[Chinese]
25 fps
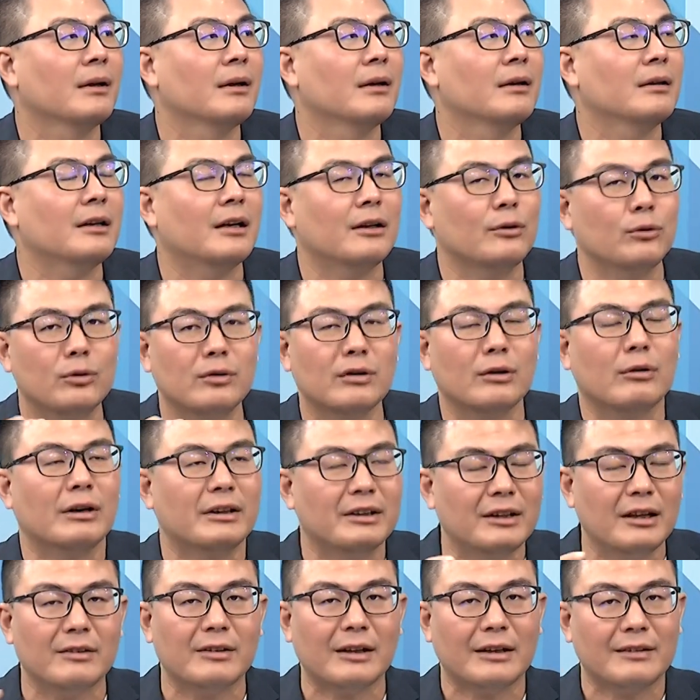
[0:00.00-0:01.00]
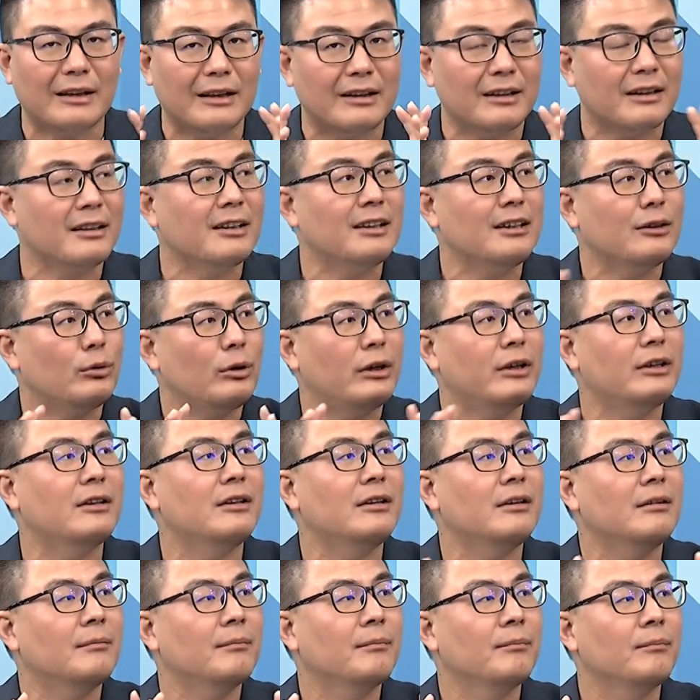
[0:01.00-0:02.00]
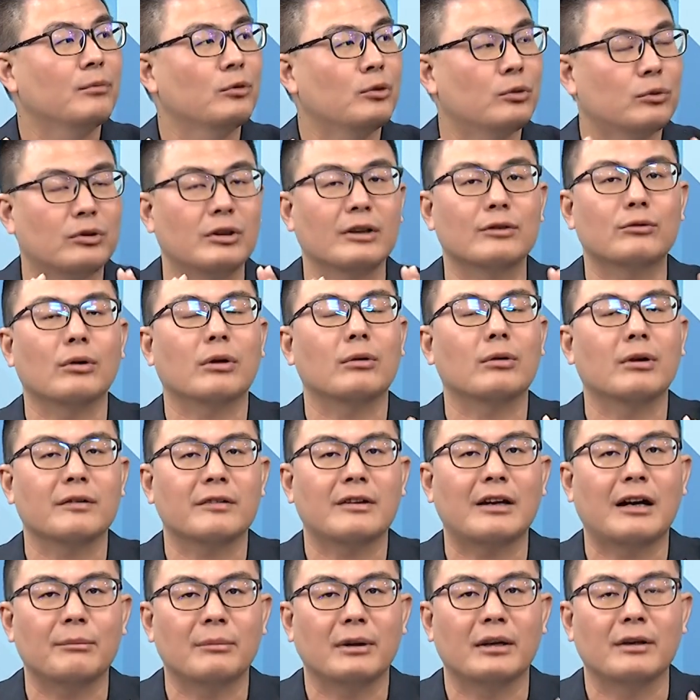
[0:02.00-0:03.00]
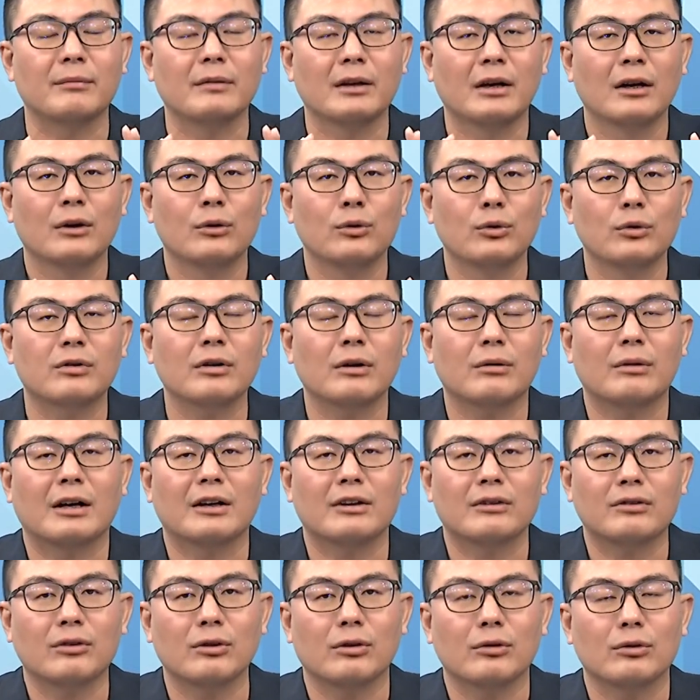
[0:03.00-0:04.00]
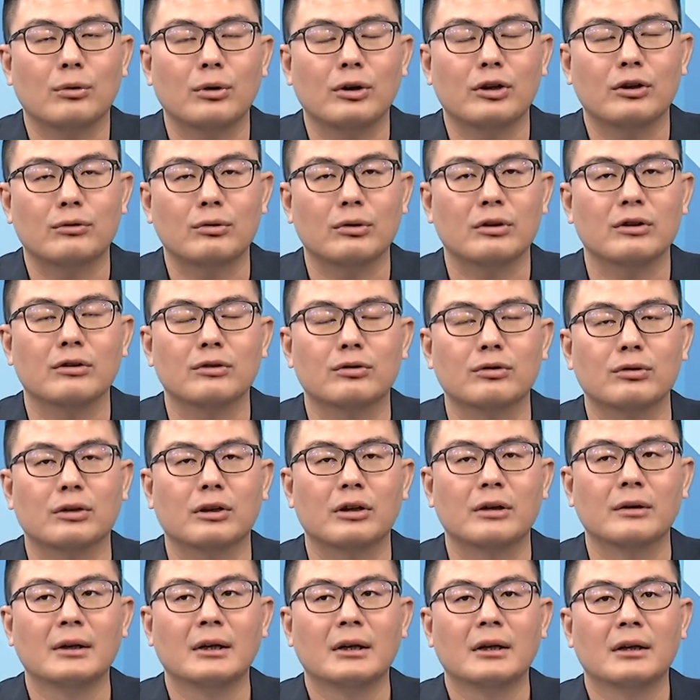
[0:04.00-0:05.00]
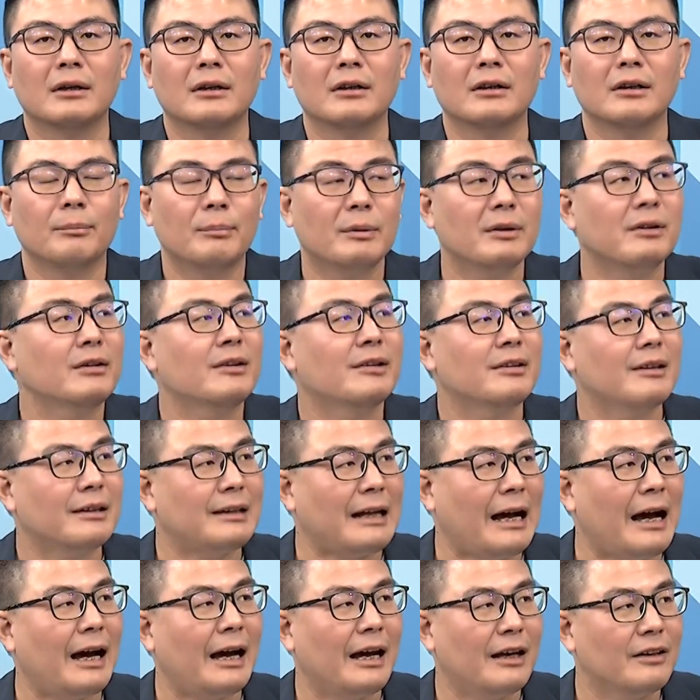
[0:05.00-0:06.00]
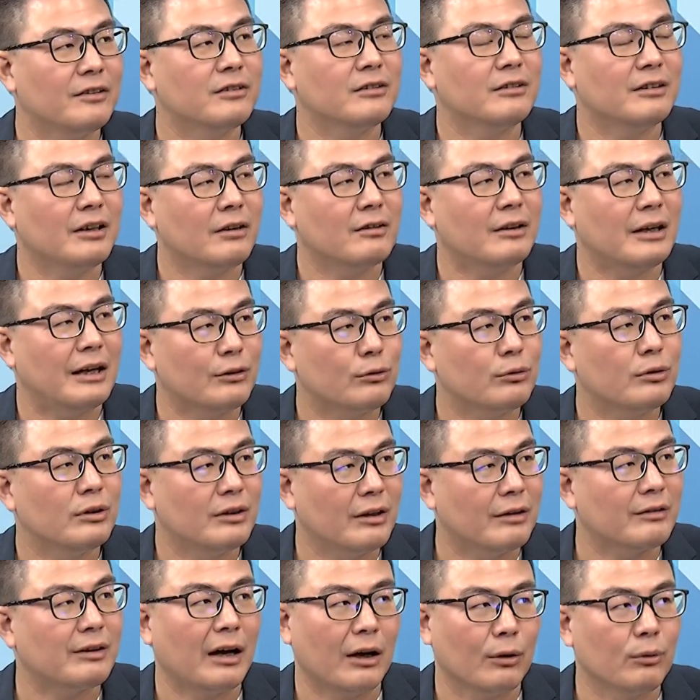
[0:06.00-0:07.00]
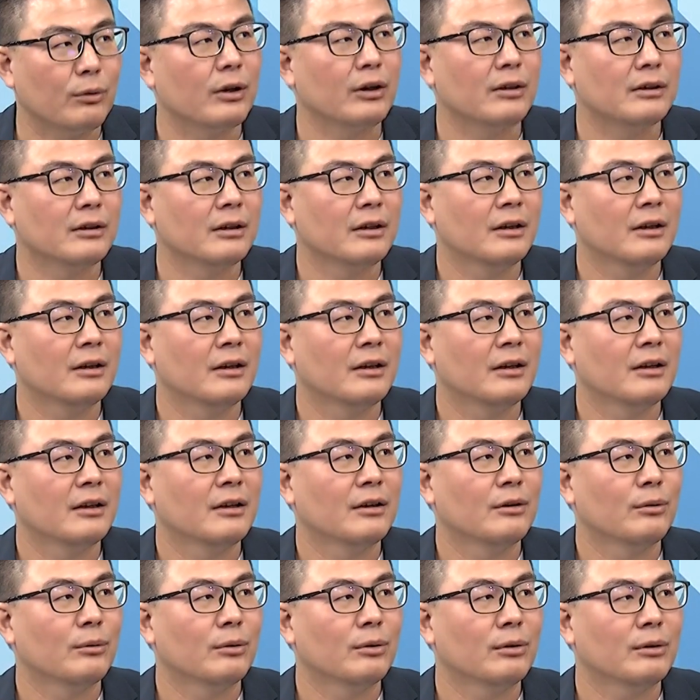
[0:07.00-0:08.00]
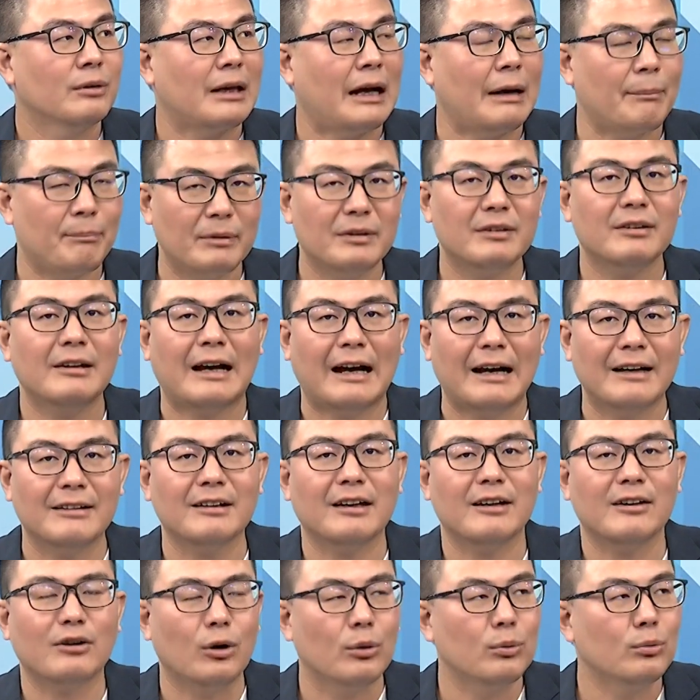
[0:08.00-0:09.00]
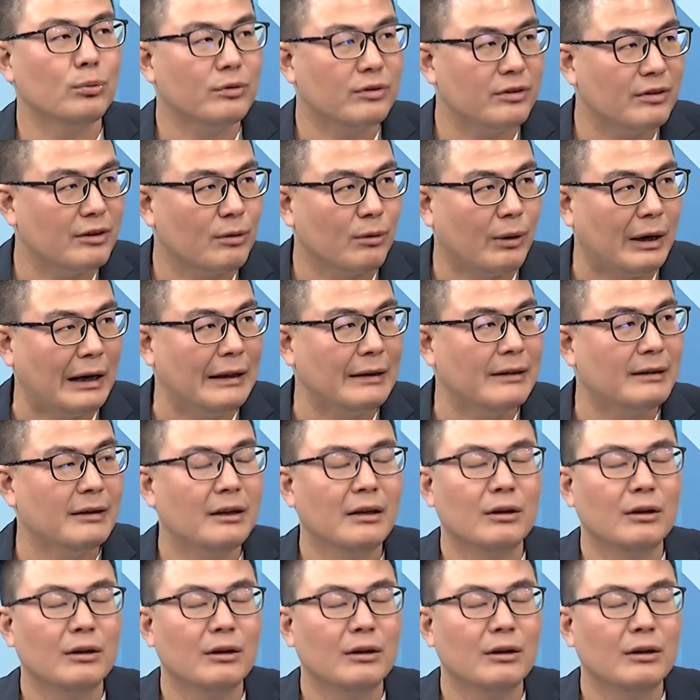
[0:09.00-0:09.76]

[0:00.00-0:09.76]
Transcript: 那于振煌，你要知道在那个一对一的状况下面，于振煌就会觉得说，呃，毕竟他还是调查局的调查员，他毕竟还在公务机关。